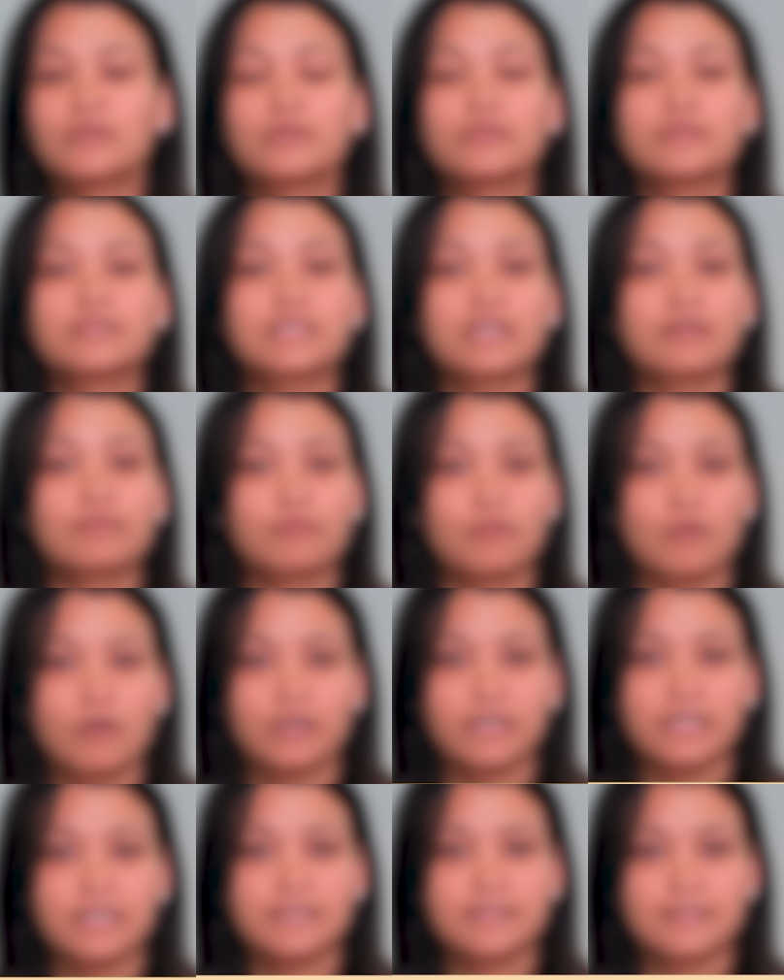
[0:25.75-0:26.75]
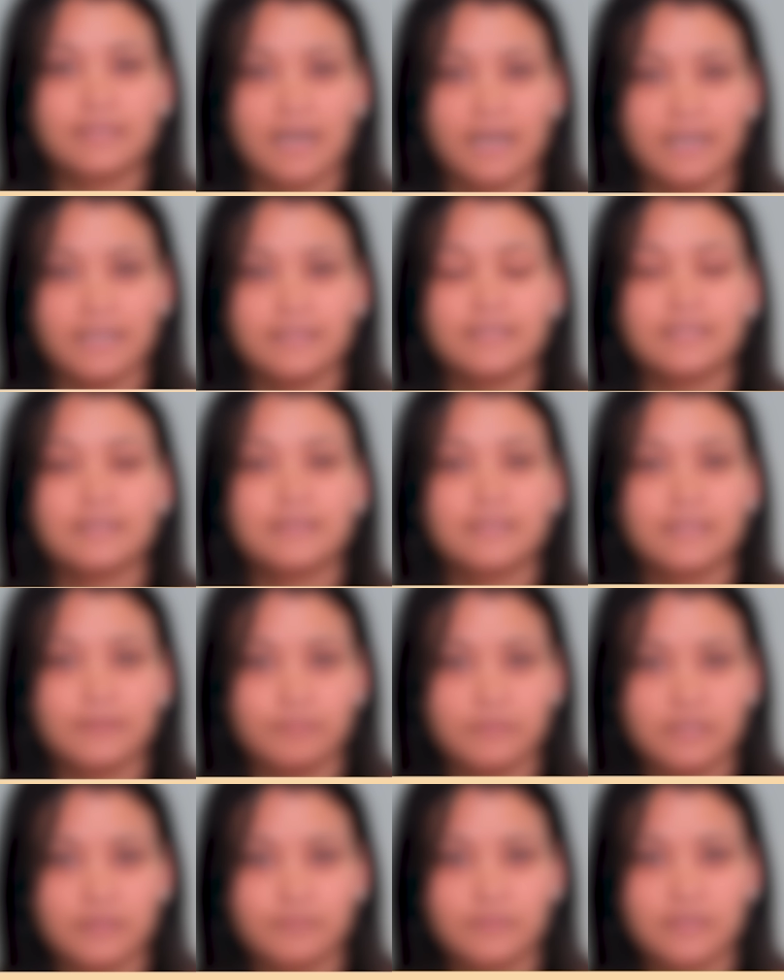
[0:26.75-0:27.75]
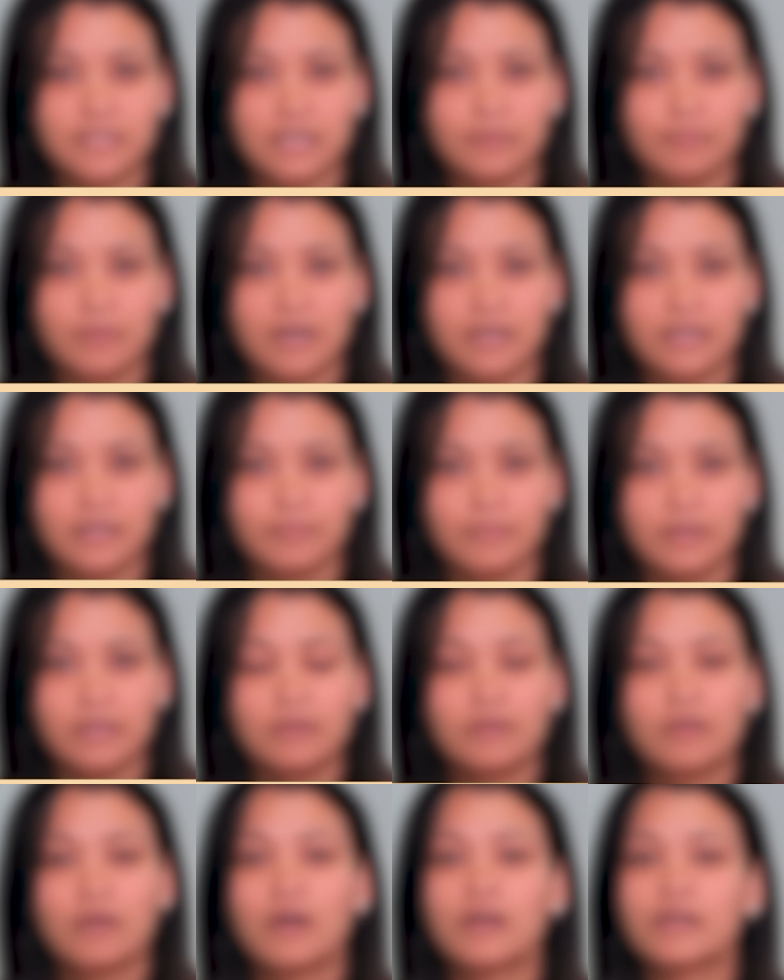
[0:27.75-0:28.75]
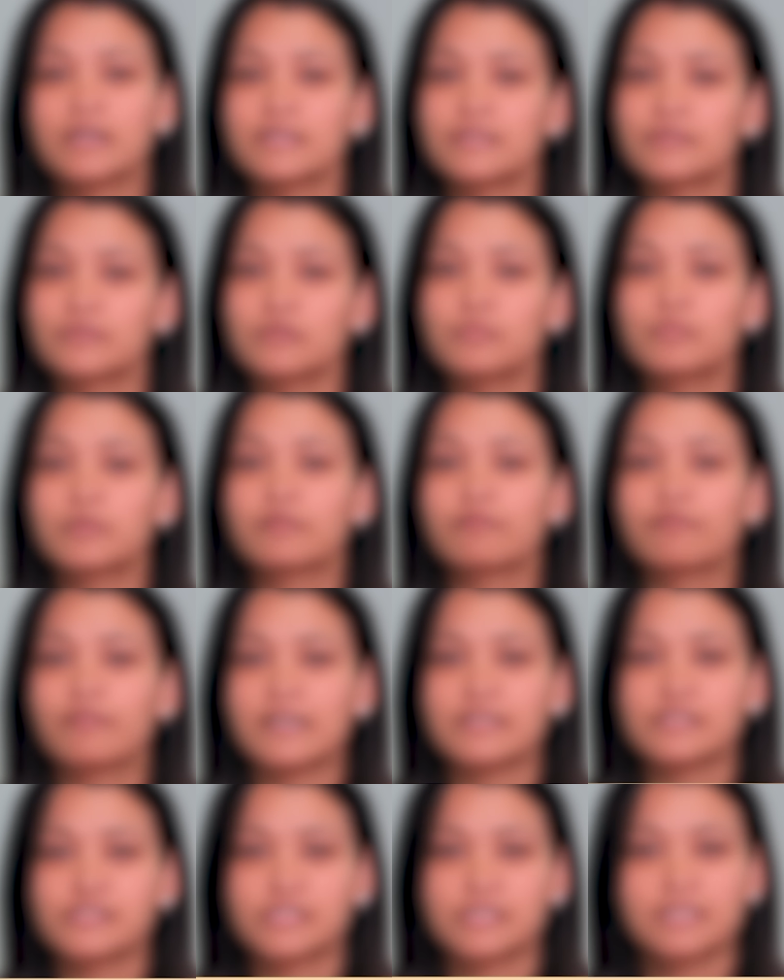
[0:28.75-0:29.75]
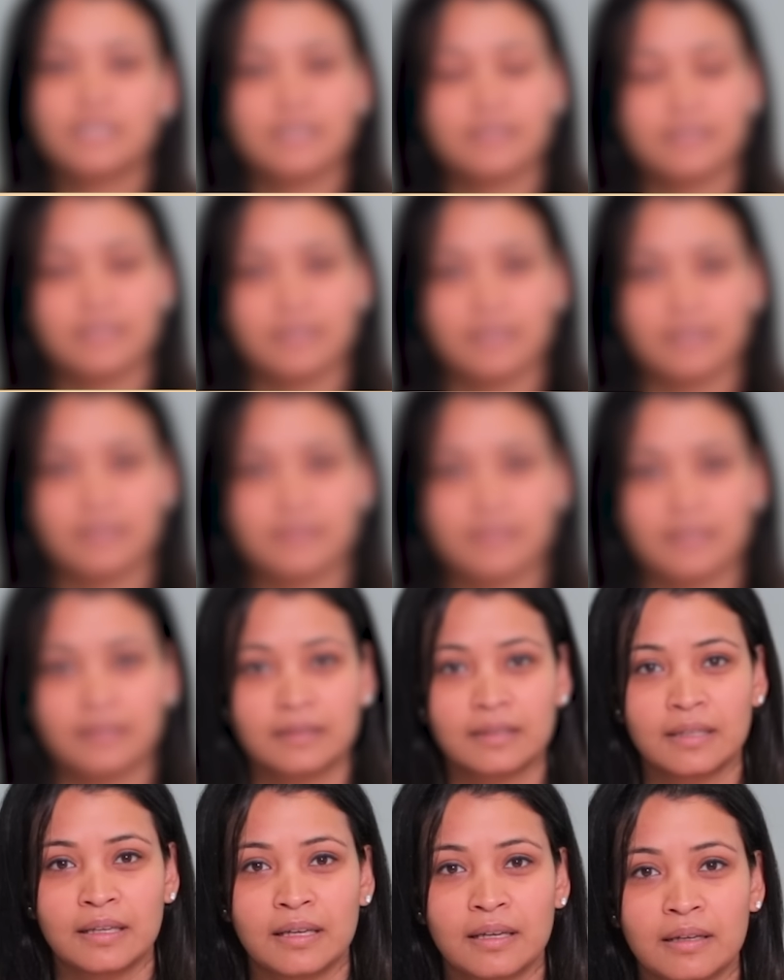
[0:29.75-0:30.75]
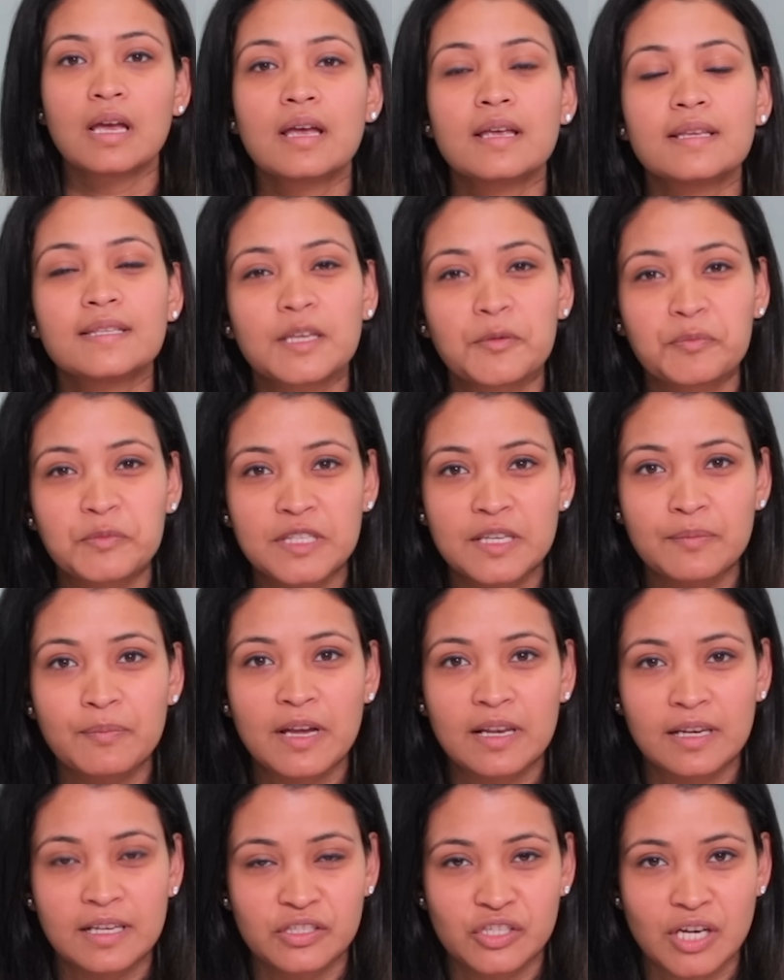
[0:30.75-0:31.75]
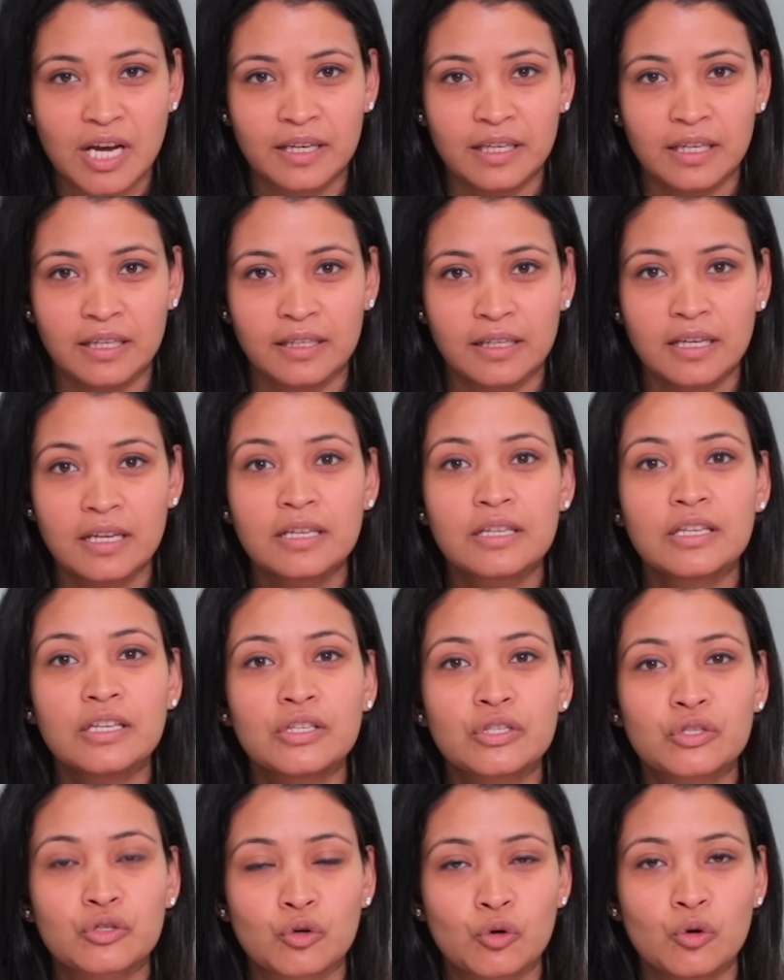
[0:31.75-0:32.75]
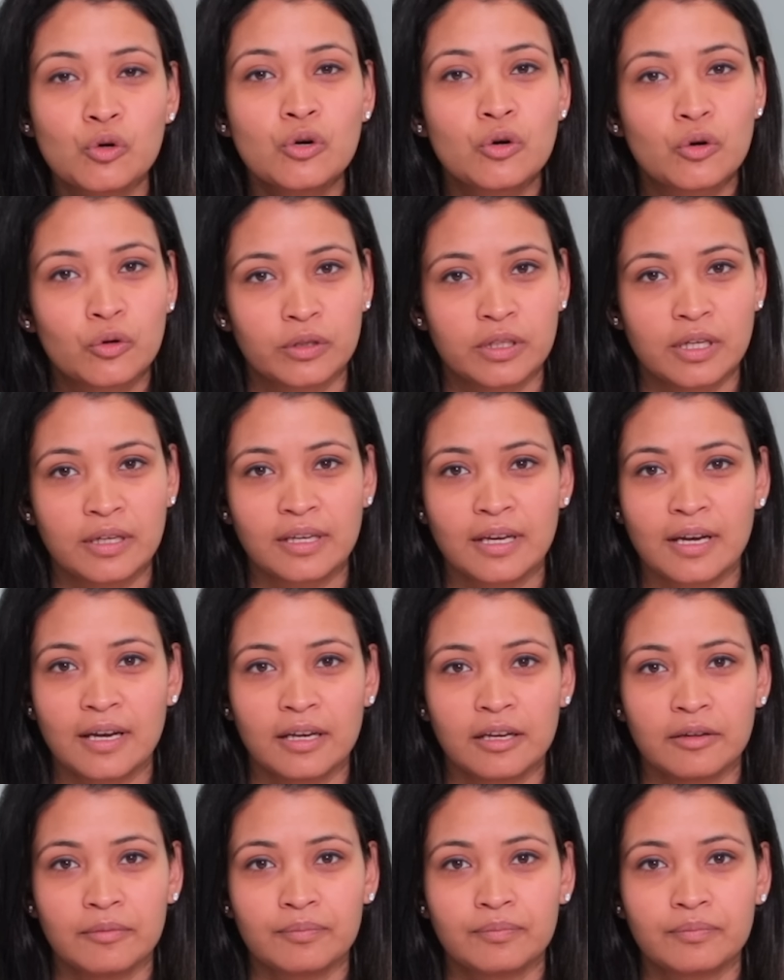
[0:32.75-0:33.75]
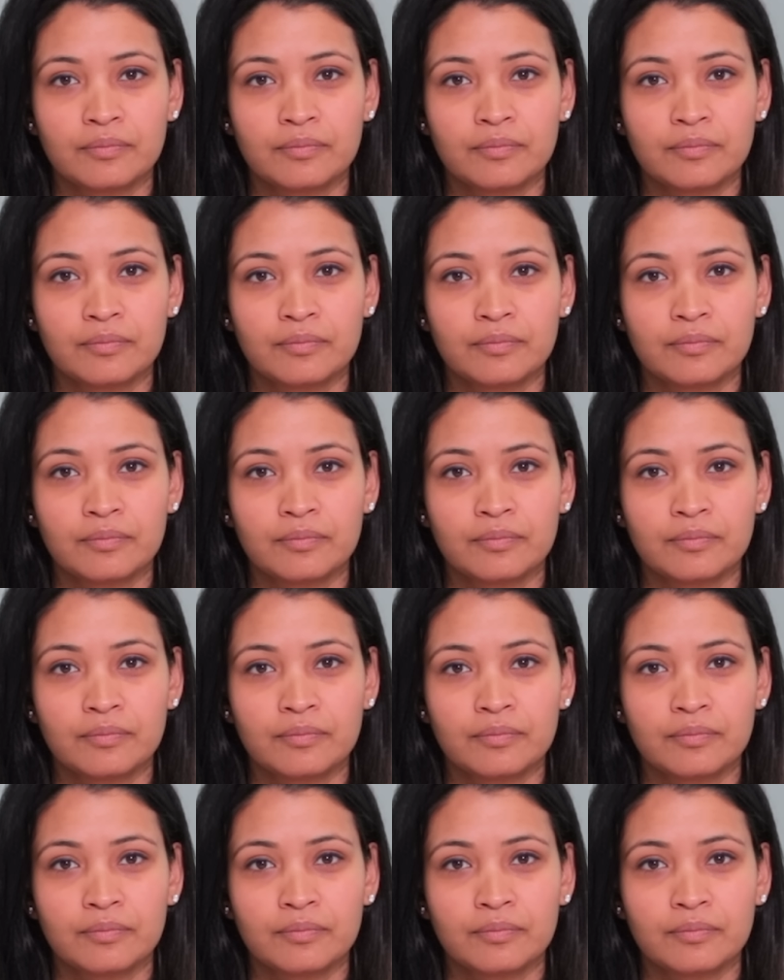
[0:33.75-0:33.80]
उसके वार्निंग साइंस एंड सिम्टम्स के बारे में और इसको प्रिवेंशन कैसे कर सकते हैं सबसे पहले जानेंगे कि स्ट्रोक होता क्या है